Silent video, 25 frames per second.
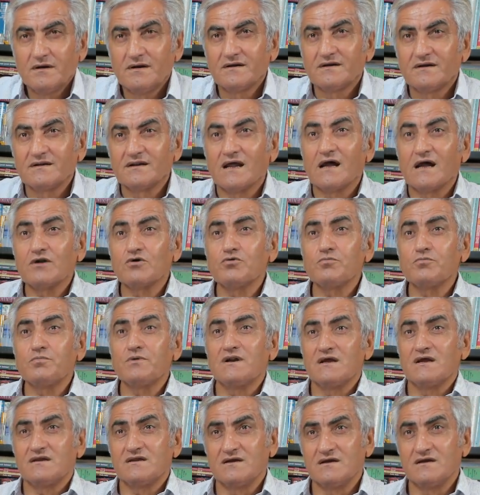Nano
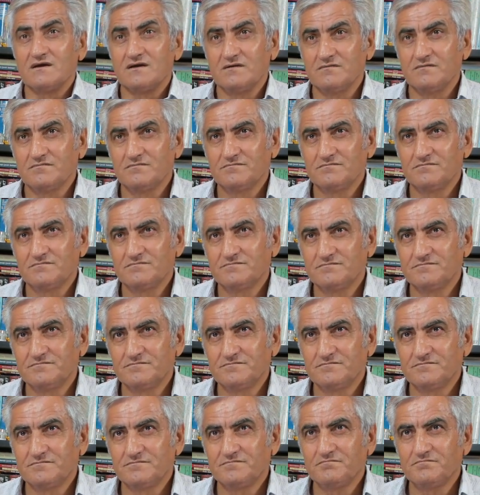bile değil
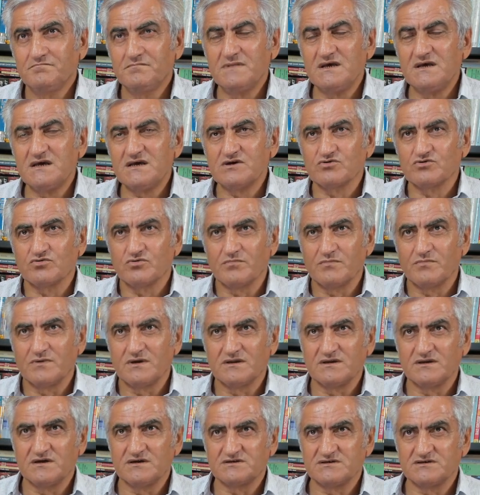
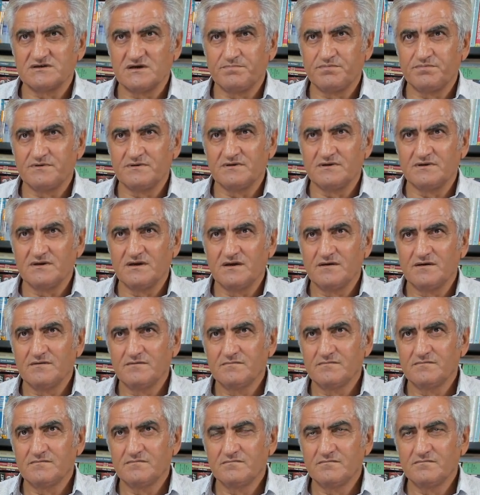mikrometre çapında.
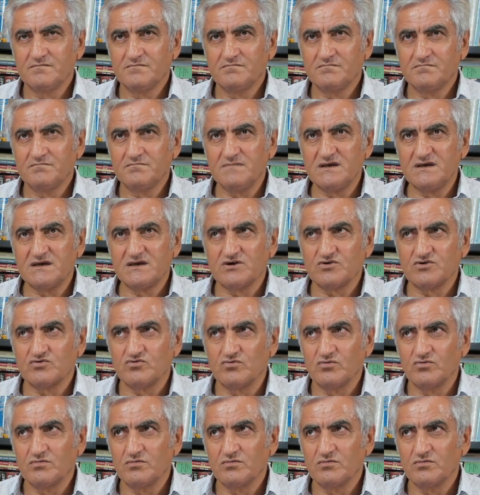Mikro.